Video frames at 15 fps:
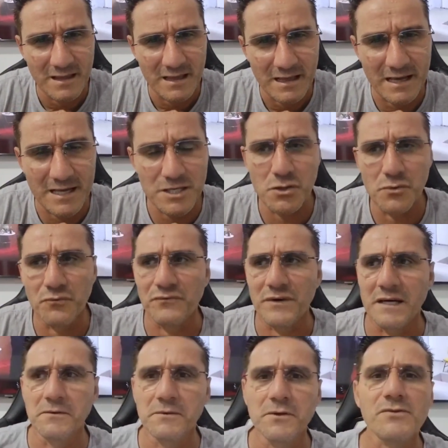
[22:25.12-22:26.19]
Aí eu
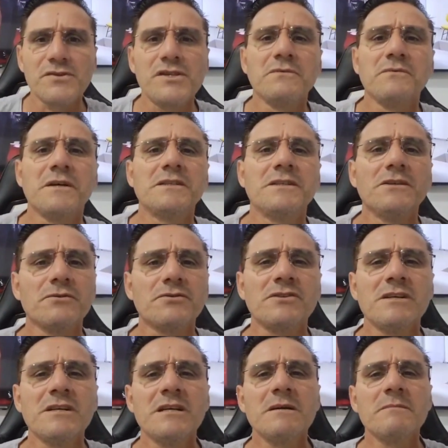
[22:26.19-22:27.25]
falo que eu sirvo a Deus,
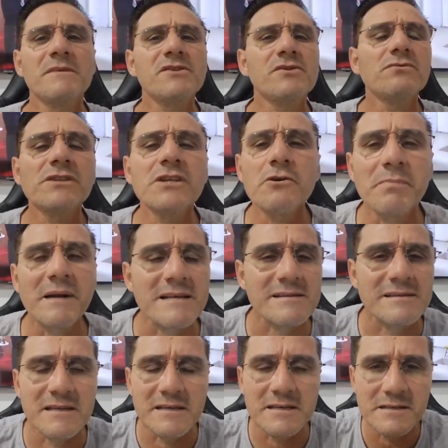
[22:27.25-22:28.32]
mas eu não tenho
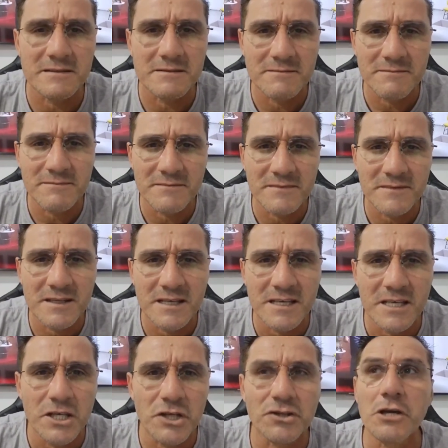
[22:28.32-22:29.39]
prazer.
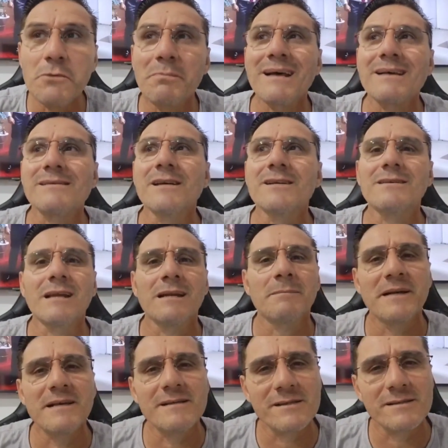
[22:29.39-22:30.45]
Eu tenho prazer de estar na
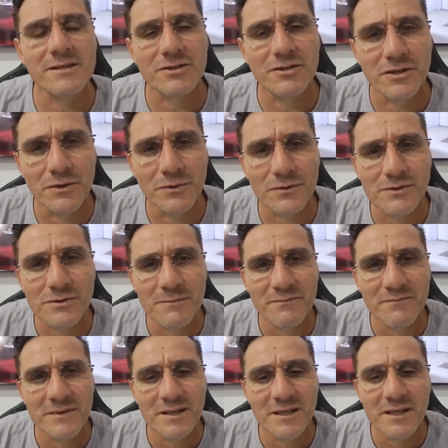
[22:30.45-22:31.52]
presença de Deus.
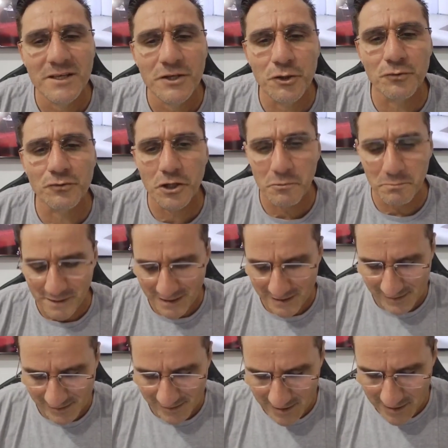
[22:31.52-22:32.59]
Eu não tenho
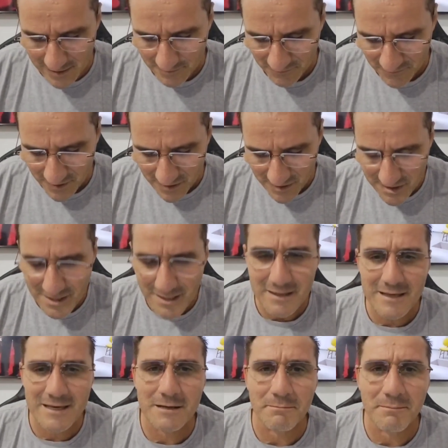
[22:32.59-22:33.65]
prazer de
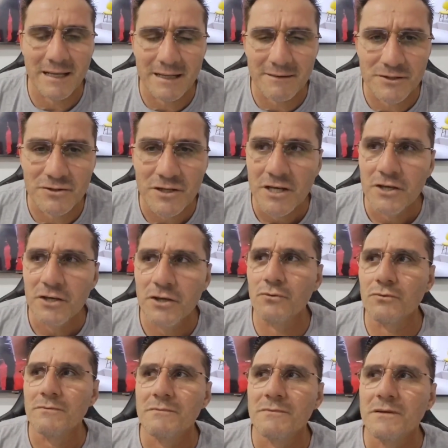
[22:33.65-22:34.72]
ler a palavra de Deus.
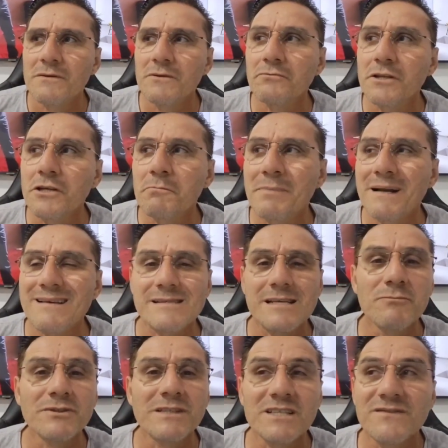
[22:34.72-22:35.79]
Eu não tenho prazer
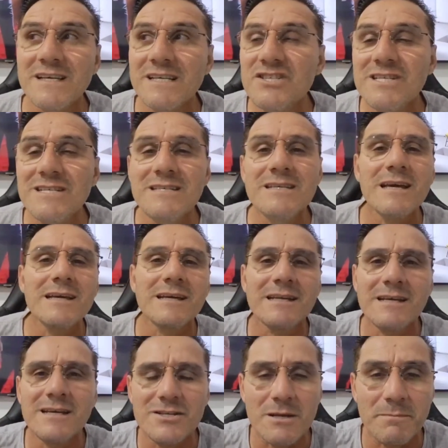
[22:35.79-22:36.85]
muitas vezes de ir à igreja.